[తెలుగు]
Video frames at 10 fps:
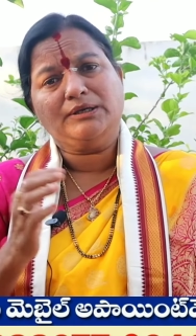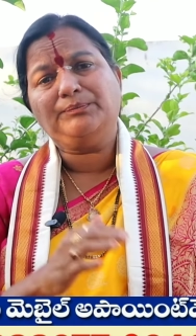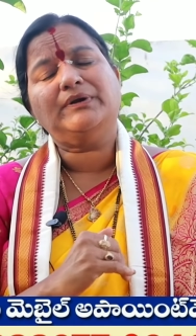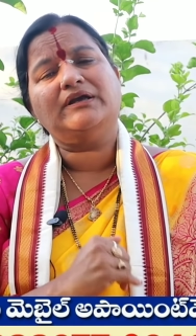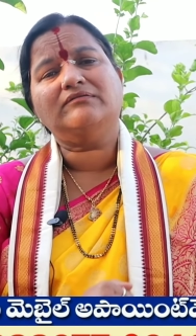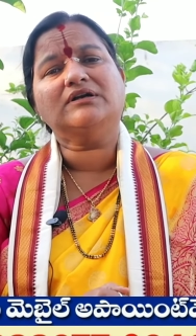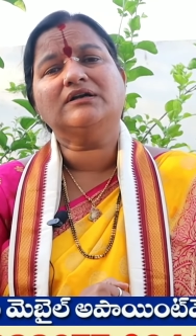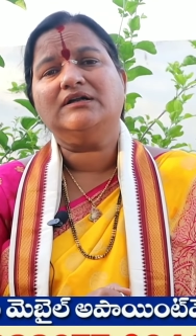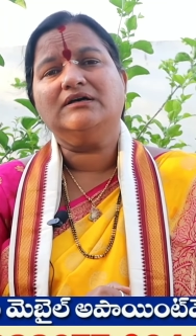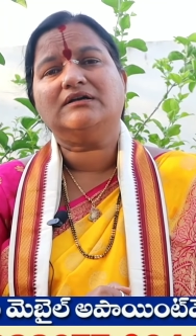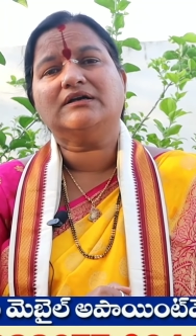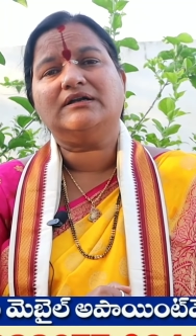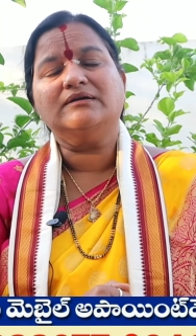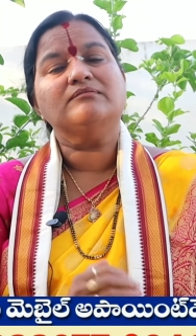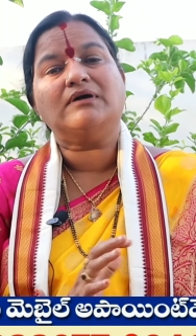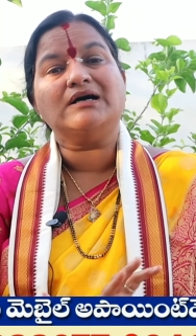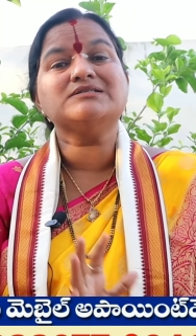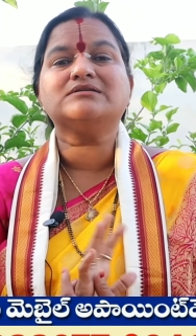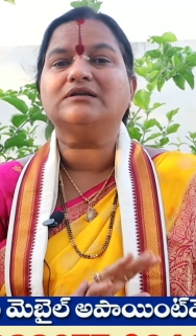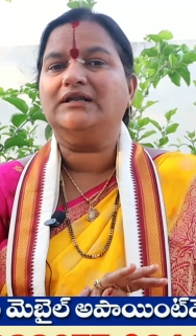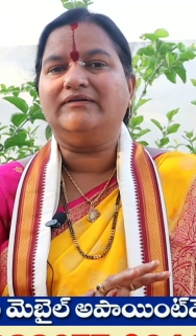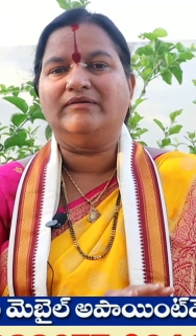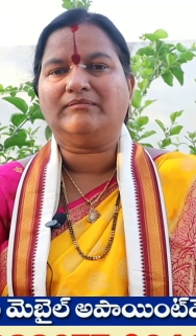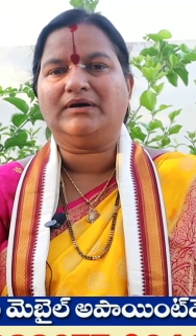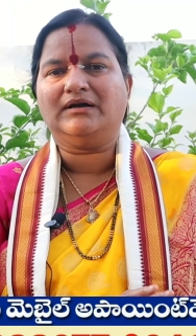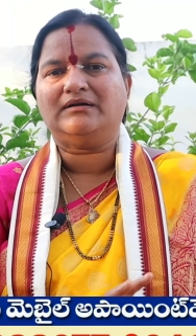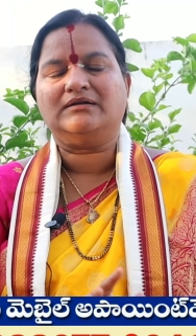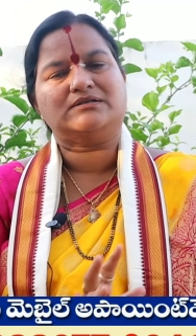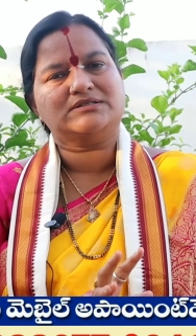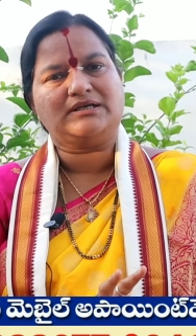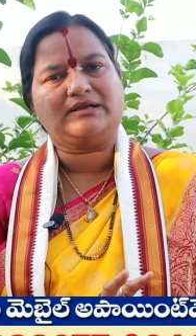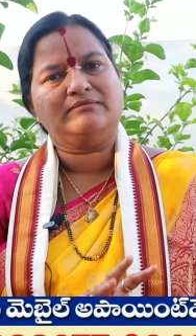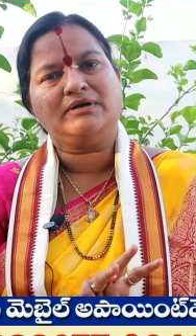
ఇప్పుడు ఏమంటున్నారు అంటే మాస్కులు లేవమ్మా అంటున్నారు సరే